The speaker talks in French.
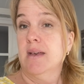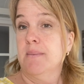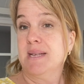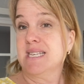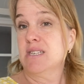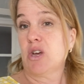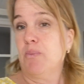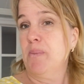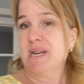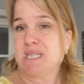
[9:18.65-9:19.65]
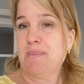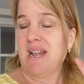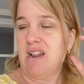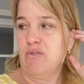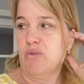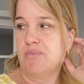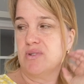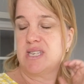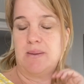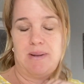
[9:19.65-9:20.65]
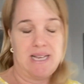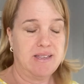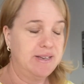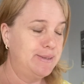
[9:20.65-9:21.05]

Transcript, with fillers: Mais tu sais, le repas principal, elle ne veut pas, c'est plate